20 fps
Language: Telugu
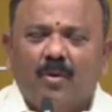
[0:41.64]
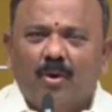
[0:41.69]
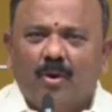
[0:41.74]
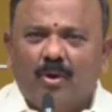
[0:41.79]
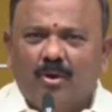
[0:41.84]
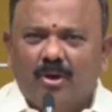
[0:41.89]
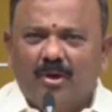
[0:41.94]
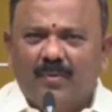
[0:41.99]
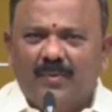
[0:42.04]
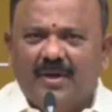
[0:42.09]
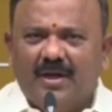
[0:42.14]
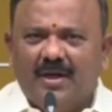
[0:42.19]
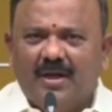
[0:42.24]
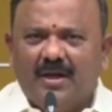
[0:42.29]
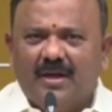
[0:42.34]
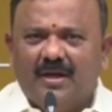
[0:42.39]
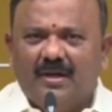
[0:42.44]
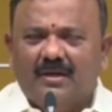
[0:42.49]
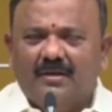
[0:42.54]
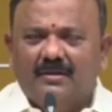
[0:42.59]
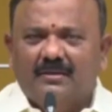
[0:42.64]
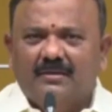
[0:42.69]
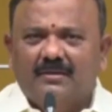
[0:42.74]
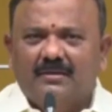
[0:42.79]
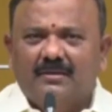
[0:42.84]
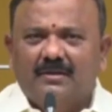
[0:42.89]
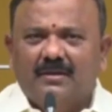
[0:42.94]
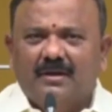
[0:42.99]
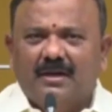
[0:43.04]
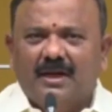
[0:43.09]
కోర్టుల మీద
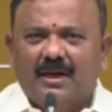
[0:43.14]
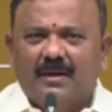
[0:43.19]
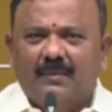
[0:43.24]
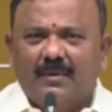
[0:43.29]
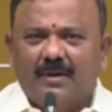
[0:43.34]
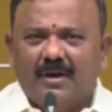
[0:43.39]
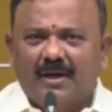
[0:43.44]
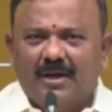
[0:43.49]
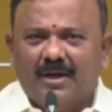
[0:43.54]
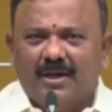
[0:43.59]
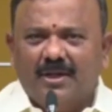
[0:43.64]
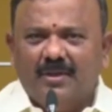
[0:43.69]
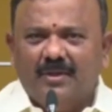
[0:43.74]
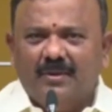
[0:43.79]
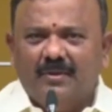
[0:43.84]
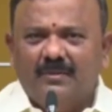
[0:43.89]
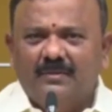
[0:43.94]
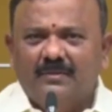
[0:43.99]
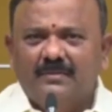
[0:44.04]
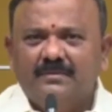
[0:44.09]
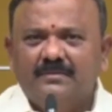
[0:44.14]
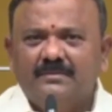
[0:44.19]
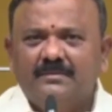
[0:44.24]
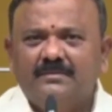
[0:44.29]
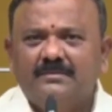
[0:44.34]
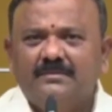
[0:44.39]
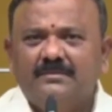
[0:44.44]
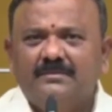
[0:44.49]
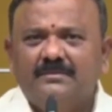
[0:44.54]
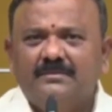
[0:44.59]
నమ్మకం లేదు
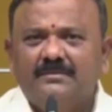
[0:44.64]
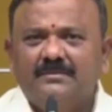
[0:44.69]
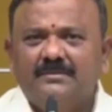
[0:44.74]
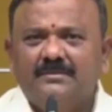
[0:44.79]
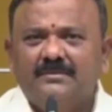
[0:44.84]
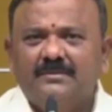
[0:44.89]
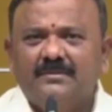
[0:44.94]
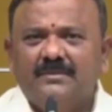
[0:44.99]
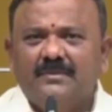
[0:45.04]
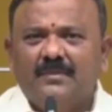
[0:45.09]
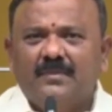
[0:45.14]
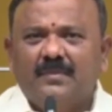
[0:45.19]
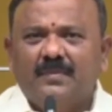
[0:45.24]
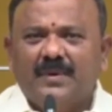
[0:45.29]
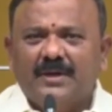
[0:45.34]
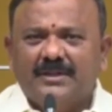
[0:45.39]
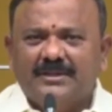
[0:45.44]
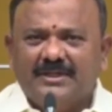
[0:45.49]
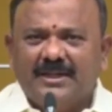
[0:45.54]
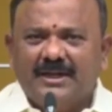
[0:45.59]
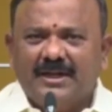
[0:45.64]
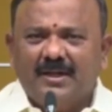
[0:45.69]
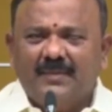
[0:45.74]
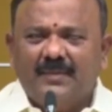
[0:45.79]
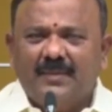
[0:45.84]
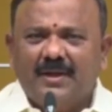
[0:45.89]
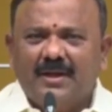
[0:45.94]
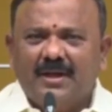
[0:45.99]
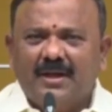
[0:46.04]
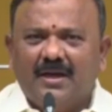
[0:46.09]

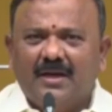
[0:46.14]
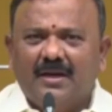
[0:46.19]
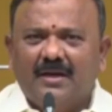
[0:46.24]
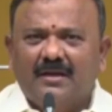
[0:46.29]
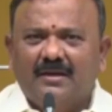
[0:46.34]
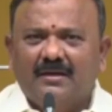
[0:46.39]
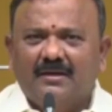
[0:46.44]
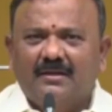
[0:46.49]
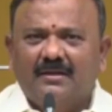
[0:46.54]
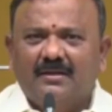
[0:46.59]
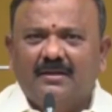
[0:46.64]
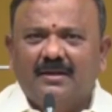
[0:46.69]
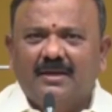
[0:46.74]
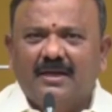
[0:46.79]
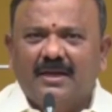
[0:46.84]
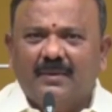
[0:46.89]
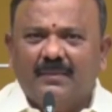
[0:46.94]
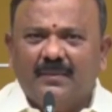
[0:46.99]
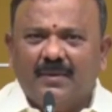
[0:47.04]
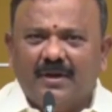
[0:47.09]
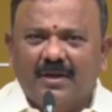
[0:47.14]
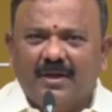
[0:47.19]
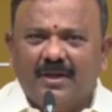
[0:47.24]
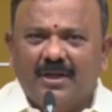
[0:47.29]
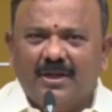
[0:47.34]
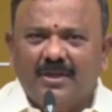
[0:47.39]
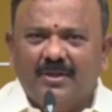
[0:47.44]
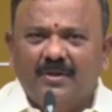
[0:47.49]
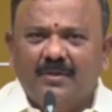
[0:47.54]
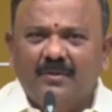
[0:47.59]
పత్రికల మీద నమ్మకం
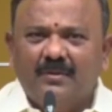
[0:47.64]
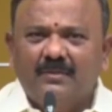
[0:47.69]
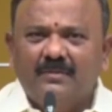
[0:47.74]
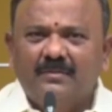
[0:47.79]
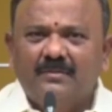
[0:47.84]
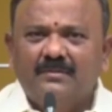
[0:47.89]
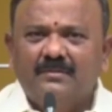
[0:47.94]
లేదు